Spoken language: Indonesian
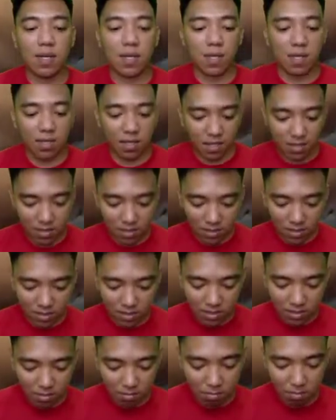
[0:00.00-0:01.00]
karena ini
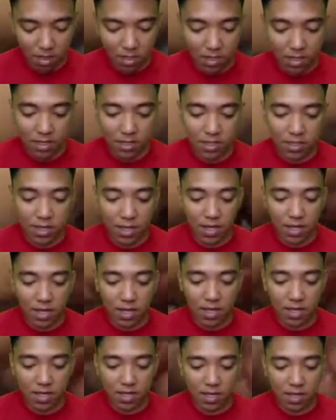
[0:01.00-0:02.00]
ketebalannya
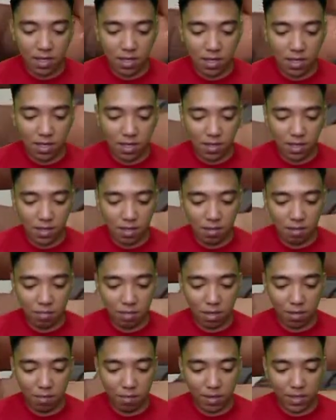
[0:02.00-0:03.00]
adalah
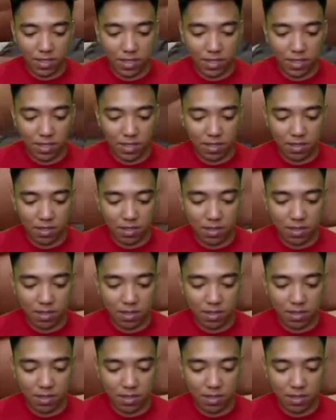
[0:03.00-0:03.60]
berapa ya